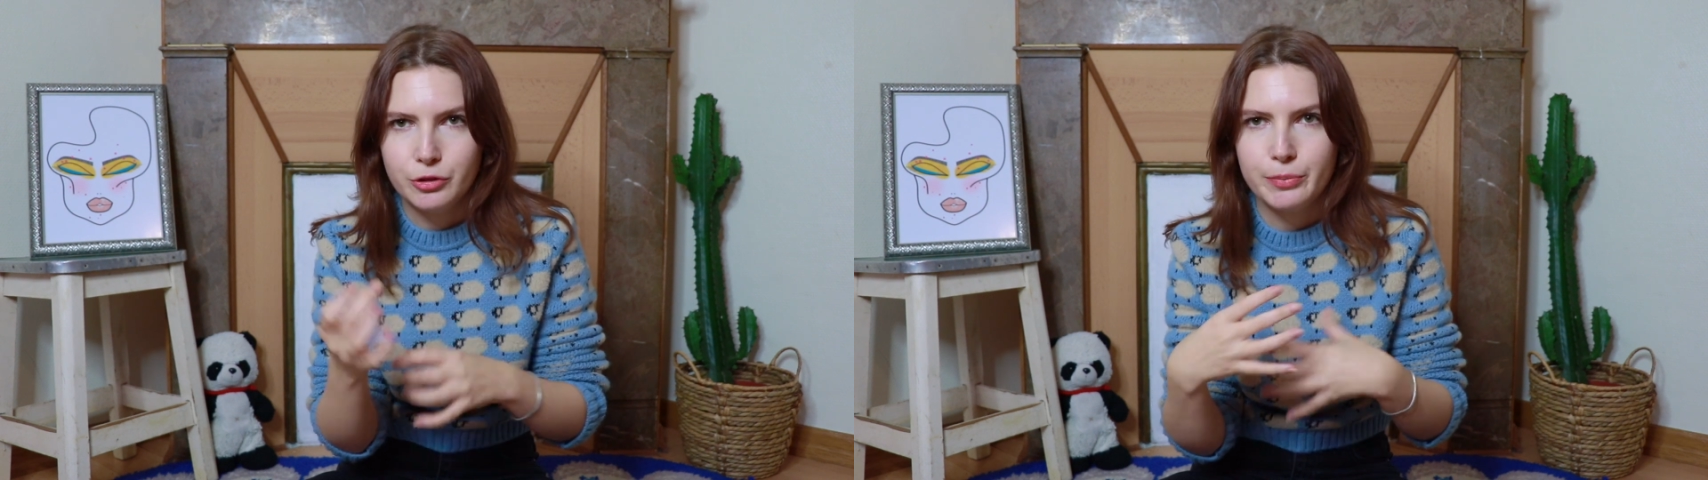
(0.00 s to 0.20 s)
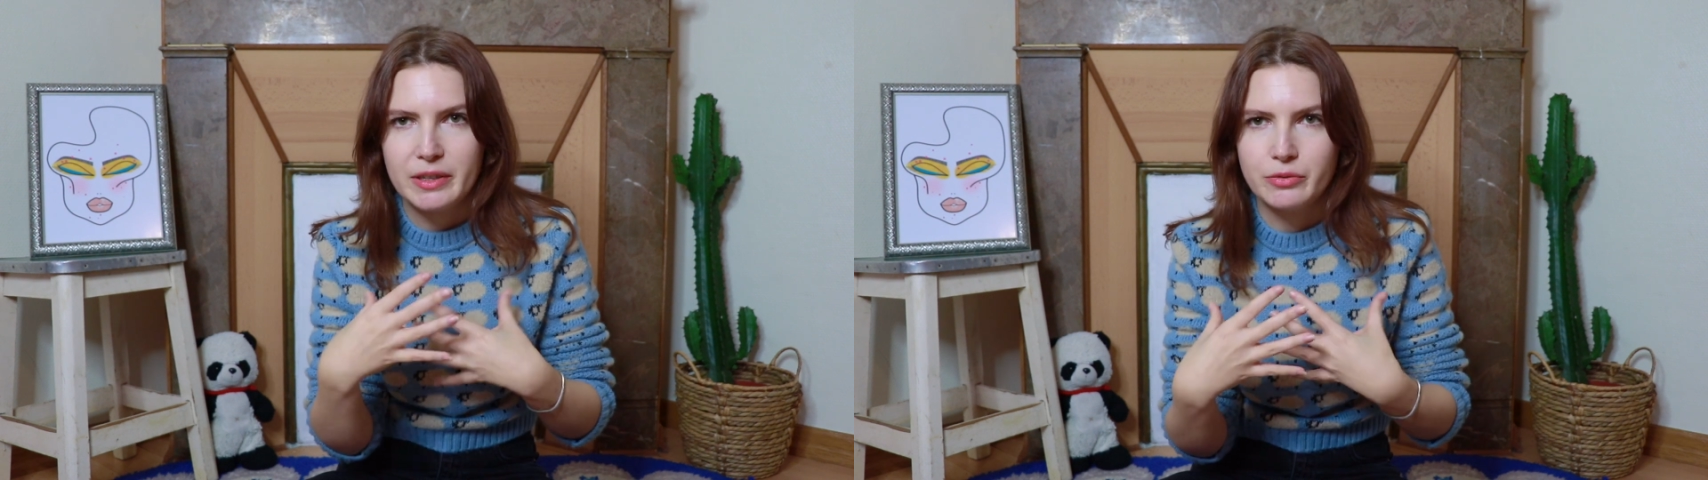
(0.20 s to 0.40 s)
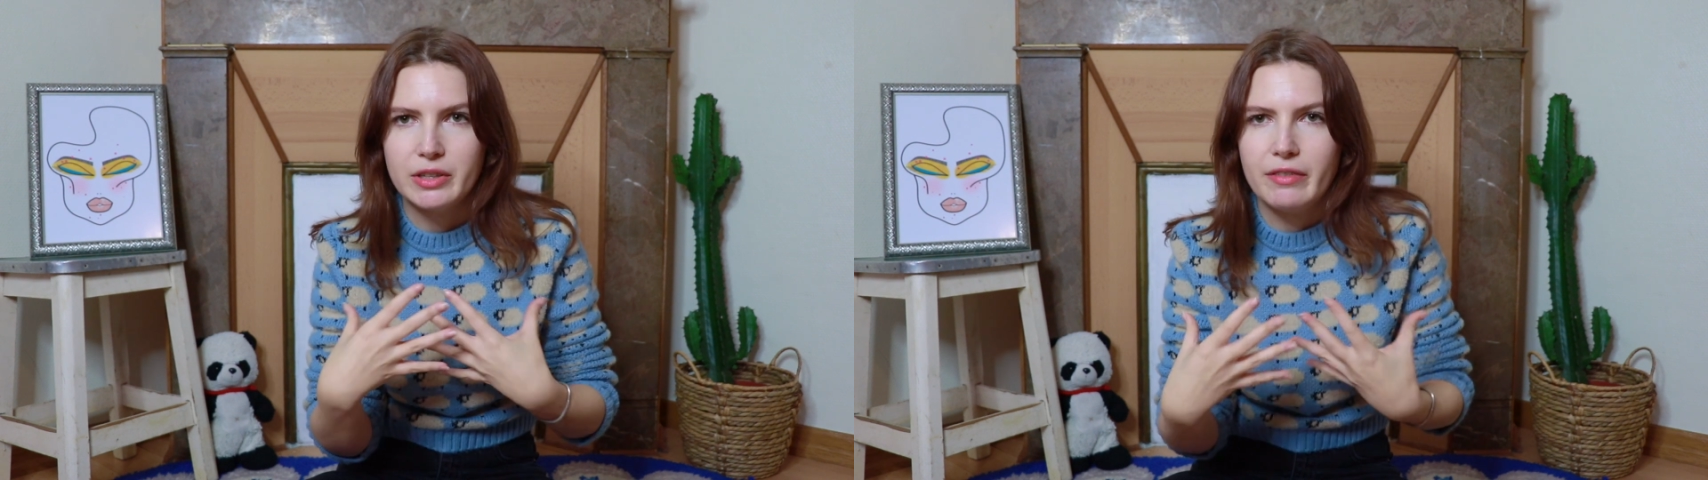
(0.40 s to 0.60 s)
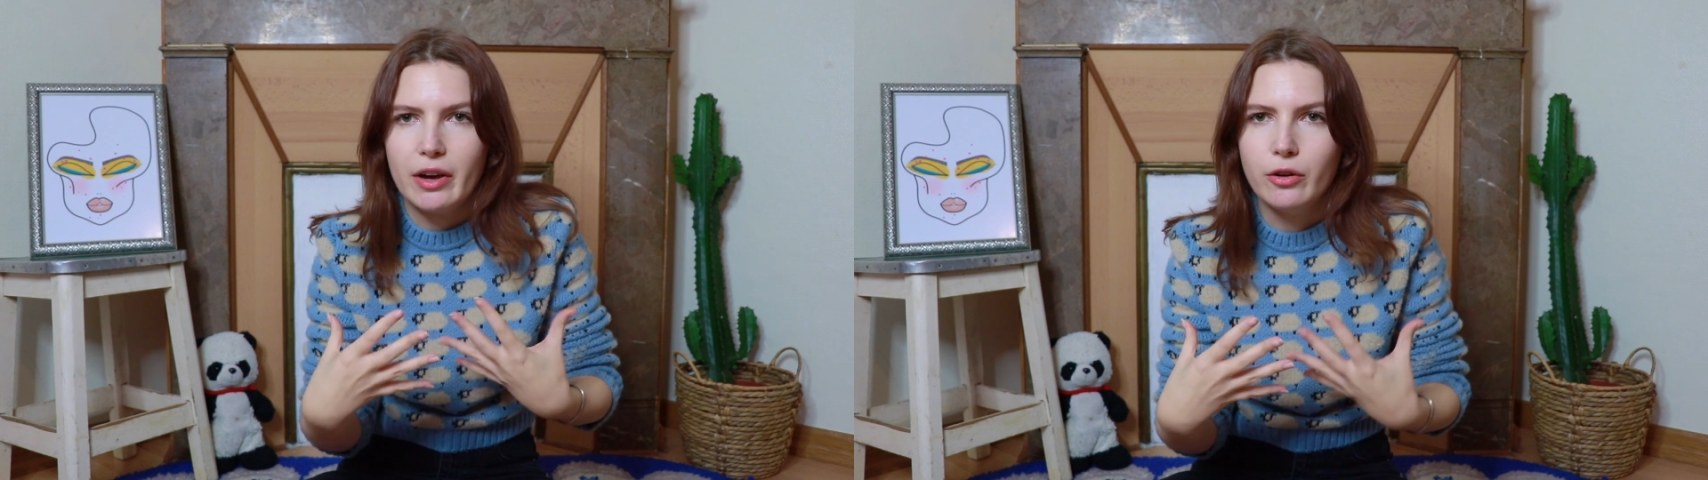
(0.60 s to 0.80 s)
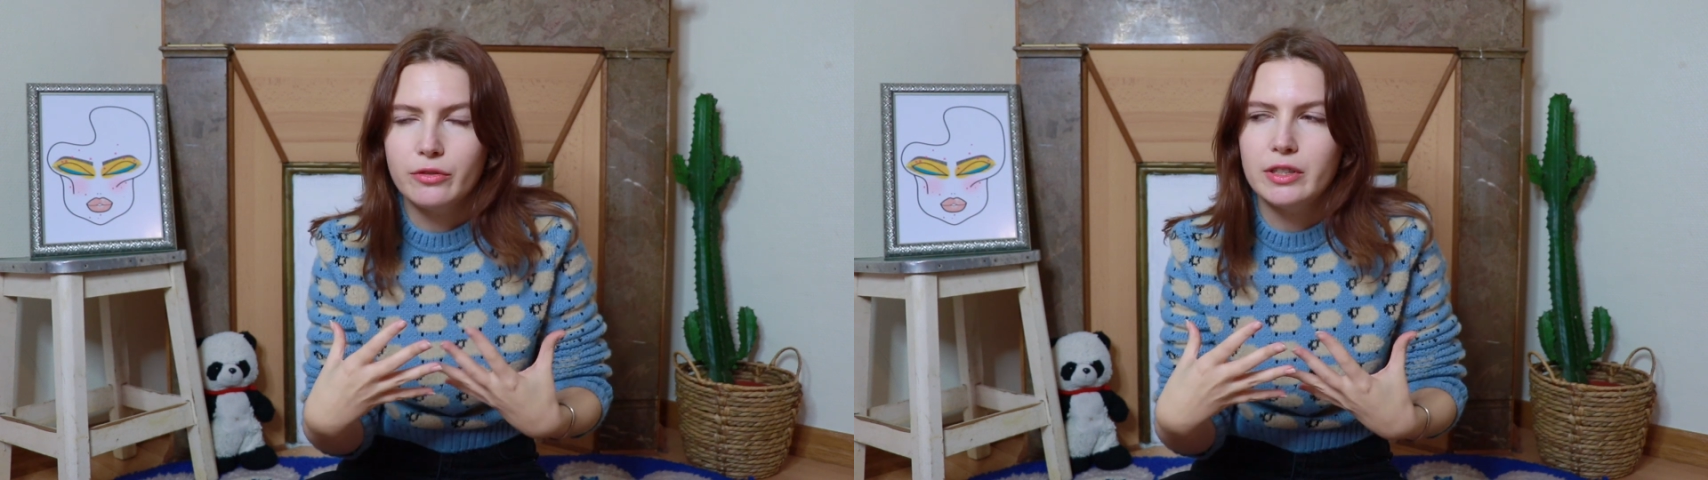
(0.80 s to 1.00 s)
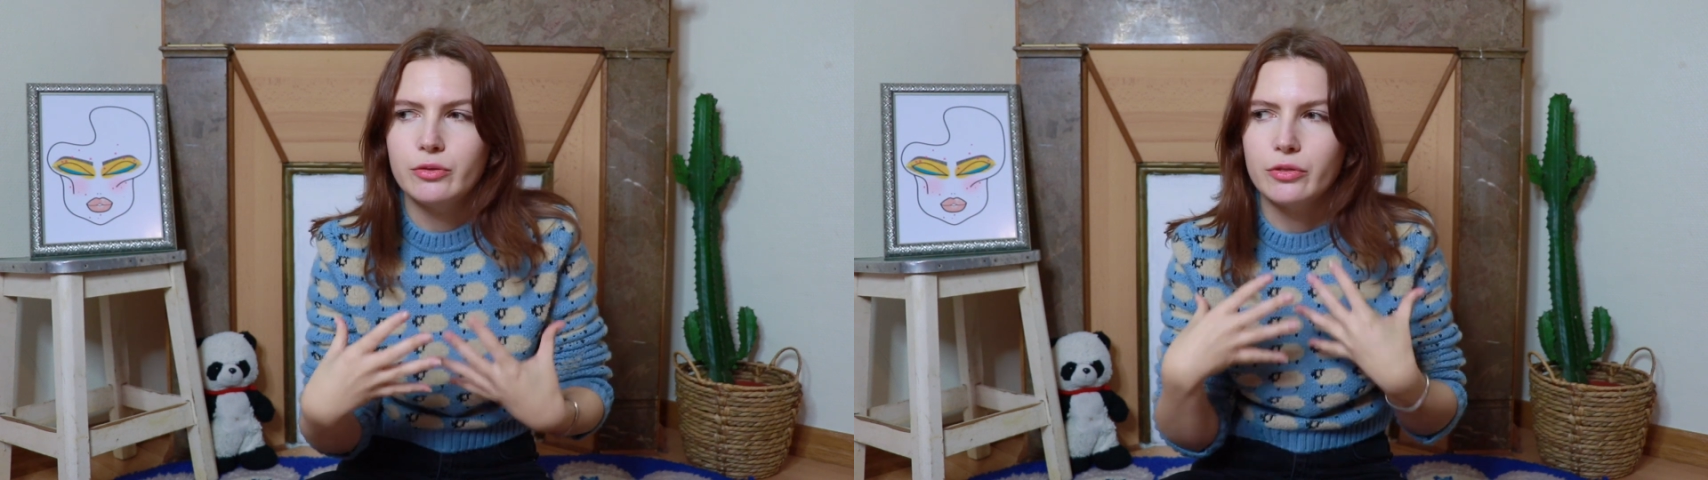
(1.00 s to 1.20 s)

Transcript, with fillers: juste parce qu'on avait envie,